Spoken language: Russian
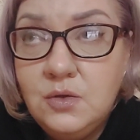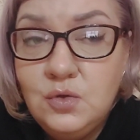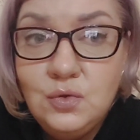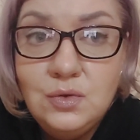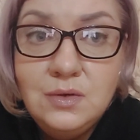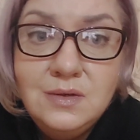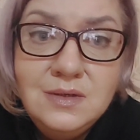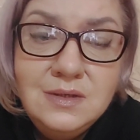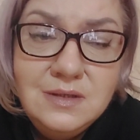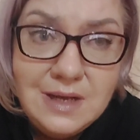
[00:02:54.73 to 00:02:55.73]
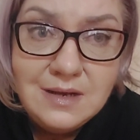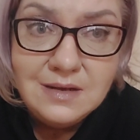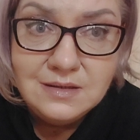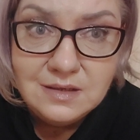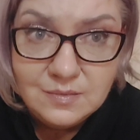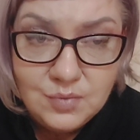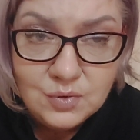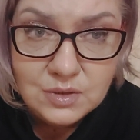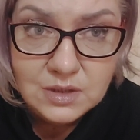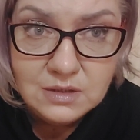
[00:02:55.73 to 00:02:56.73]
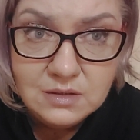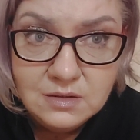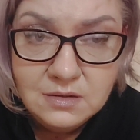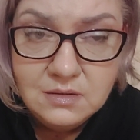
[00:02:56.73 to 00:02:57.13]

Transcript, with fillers: но так как это ребенок,